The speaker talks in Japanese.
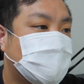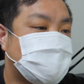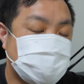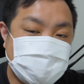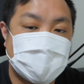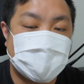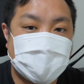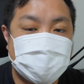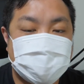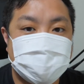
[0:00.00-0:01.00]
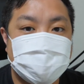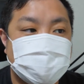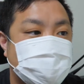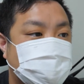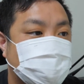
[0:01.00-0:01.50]
徐々に解禁に
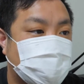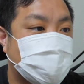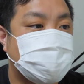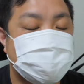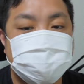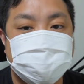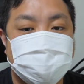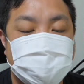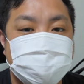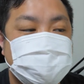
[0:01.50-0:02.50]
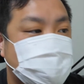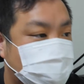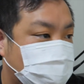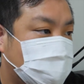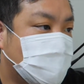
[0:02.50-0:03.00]
なっていくのかなっていうふうに思いますけ
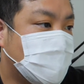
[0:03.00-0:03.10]
ども、